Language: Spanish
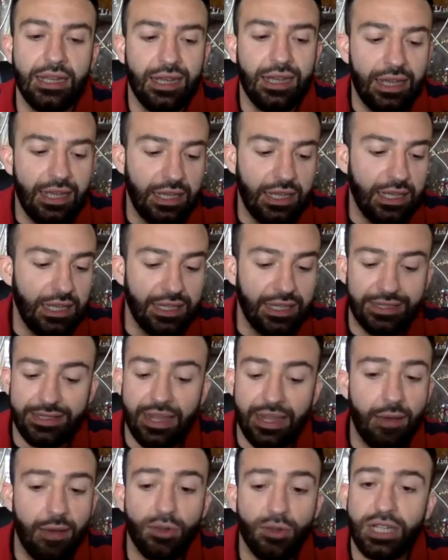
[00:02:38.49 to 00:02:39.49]
Y
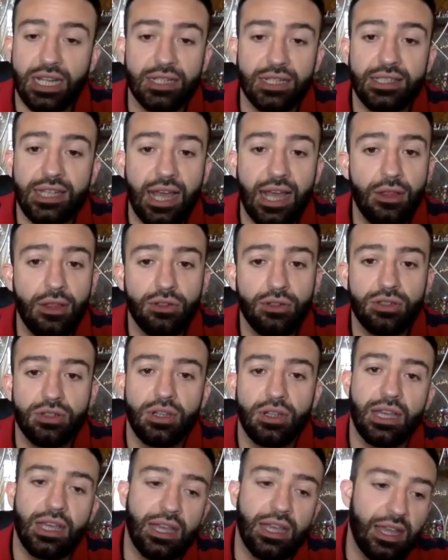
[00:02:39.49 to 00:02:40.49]
estábamos cansados.
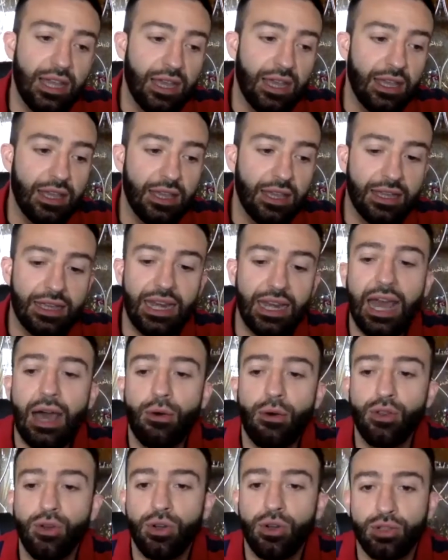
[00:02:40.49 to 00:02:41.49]

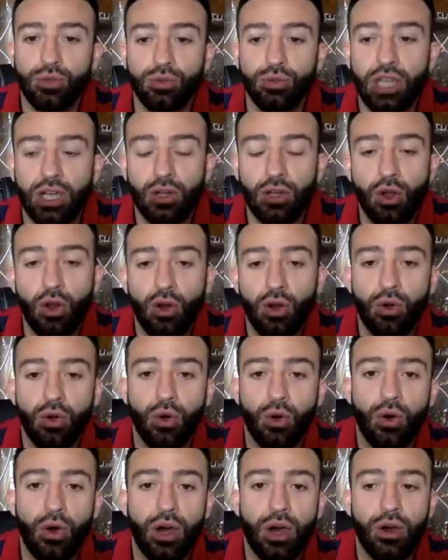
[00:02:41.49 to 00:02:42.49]
Claudio es un
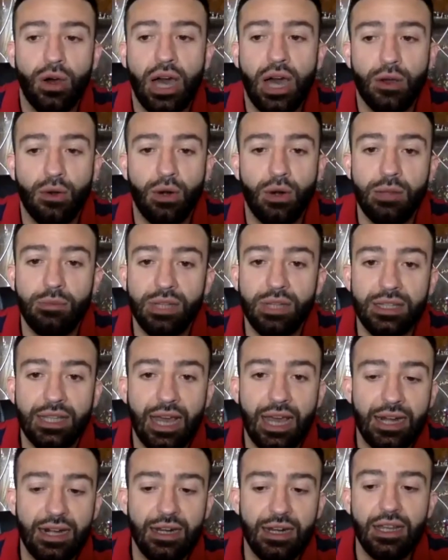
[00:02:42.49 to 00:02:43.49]
tecnólogo
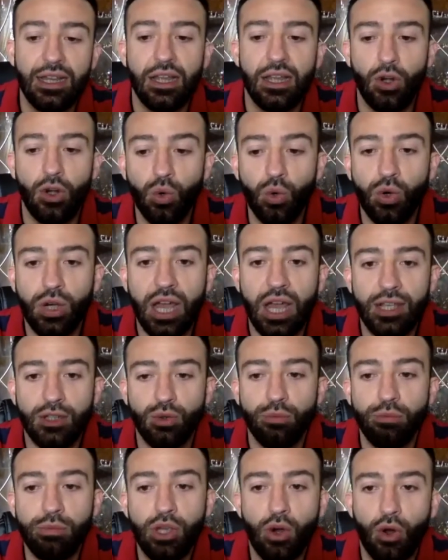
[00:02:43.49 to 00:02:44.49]
agroalimentar, Luca es
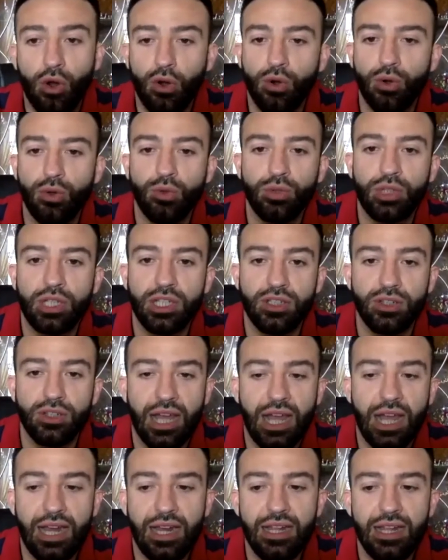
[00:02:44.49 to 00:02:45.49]
un biólogo
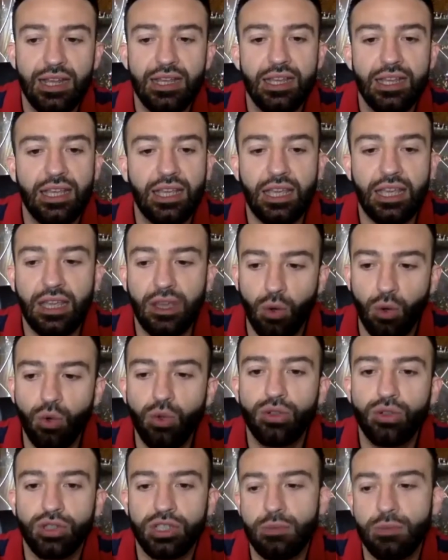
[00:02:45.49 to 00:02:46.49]
nutricional y
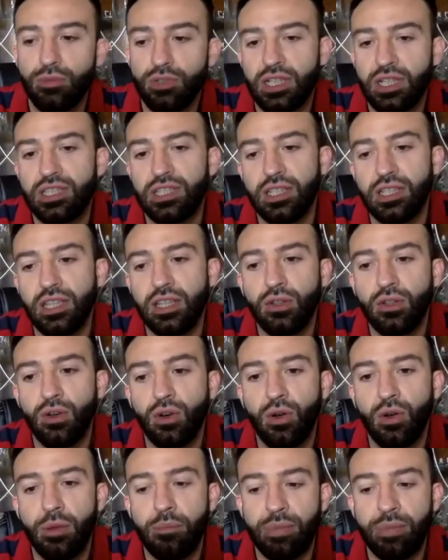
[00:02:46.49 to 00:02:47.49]
juntos hemos
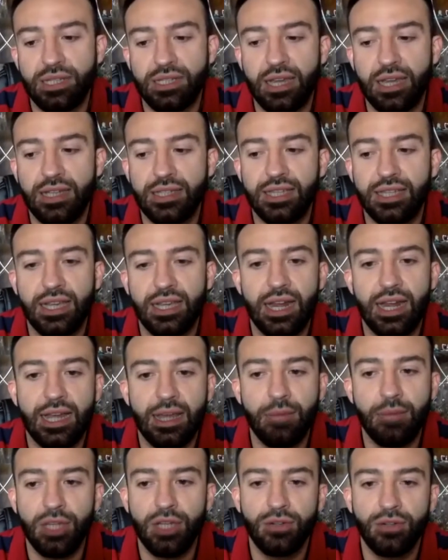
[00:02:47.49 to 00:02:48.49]
decidido empezar este gran
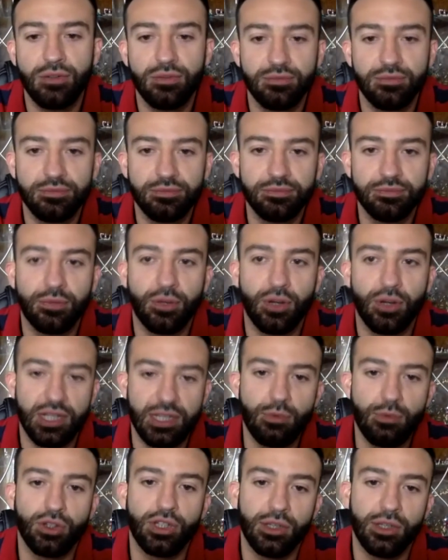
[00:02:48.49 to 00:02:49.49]
camino por
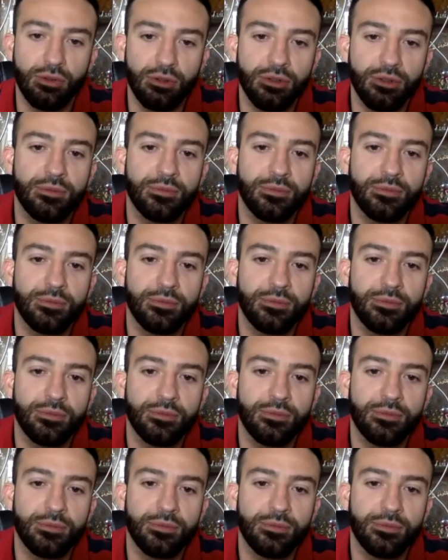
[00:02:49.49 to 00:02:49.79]
ese motivo.